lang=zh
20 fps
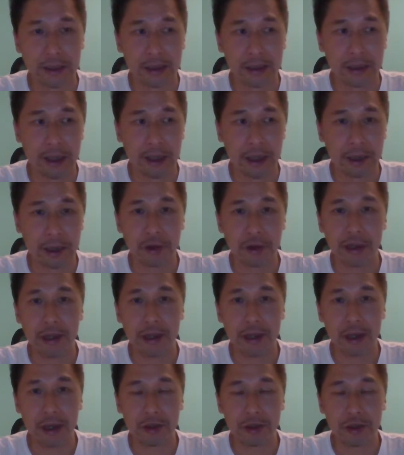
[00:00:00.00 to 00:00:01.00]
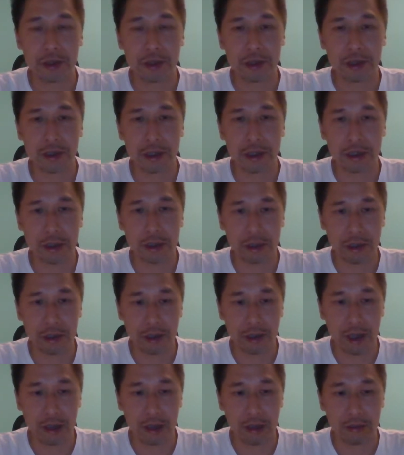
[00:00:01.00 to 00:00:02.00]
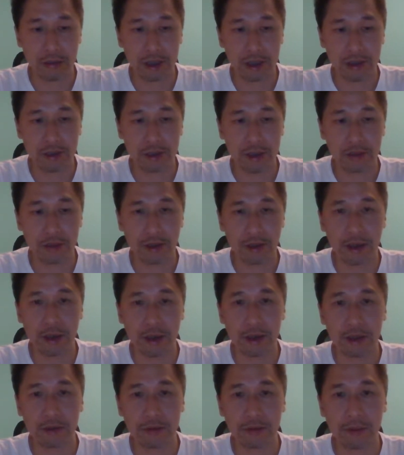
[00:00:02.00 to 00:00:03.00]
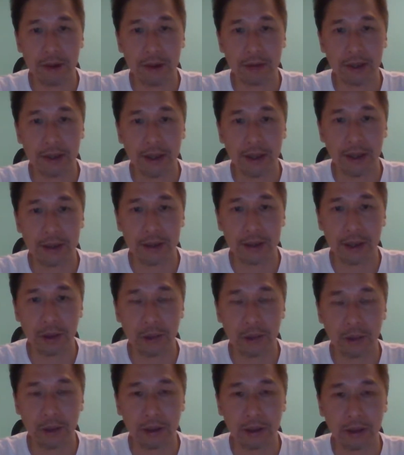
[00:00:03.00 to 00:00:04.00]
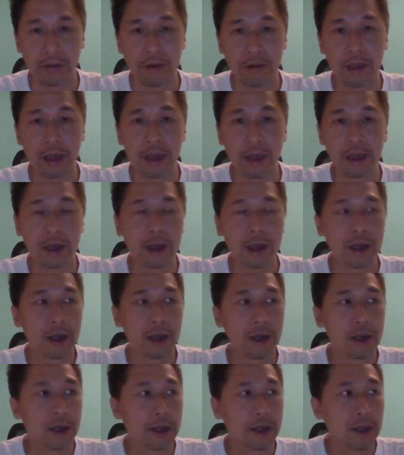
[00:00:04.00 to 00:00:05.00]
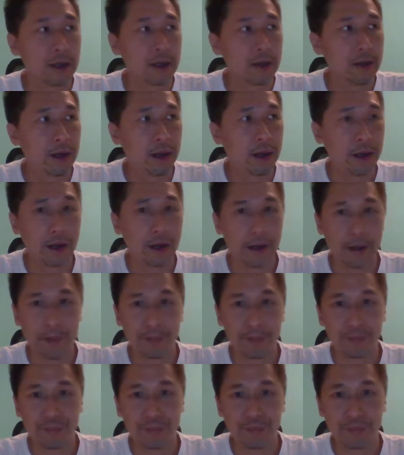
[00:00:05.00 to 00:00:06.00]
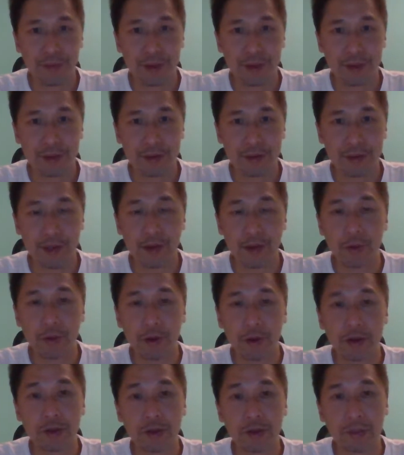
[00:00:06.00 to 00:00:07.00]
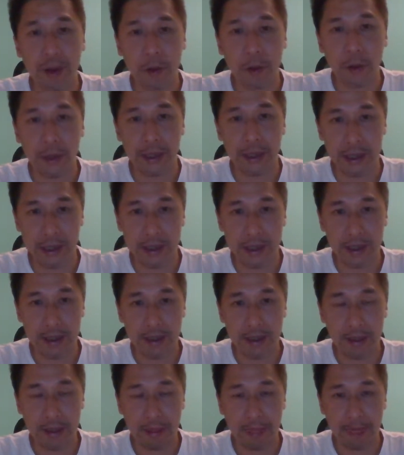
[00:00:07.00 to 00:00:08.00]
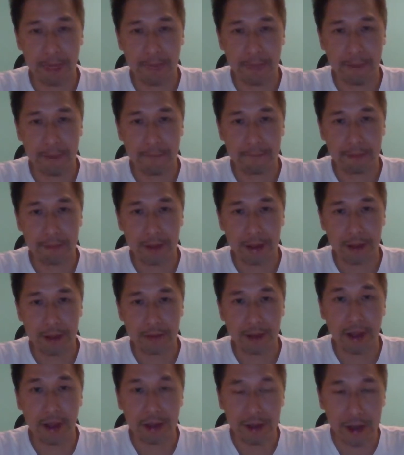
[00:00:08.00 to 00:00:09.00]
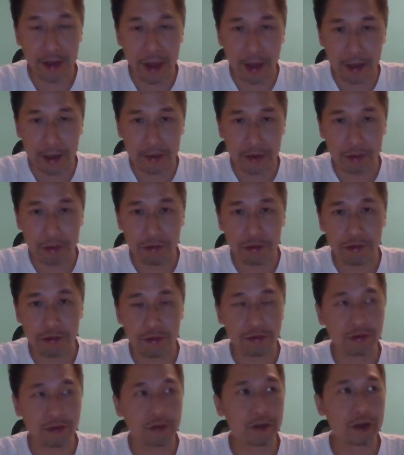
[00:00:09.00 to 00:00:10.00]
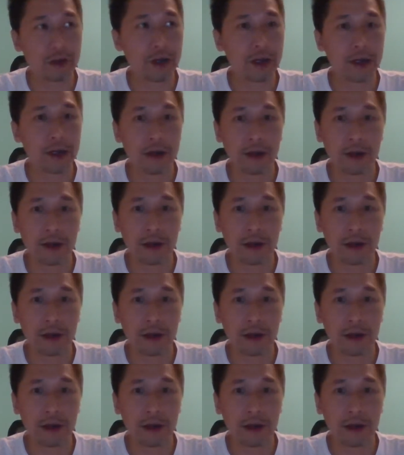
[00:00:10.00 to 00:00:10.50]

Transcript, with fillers: 啊专业人士，其实看到这个新闻的应该是冒冷汗才对，因为。啊，针对的是美国人，那也就是说了。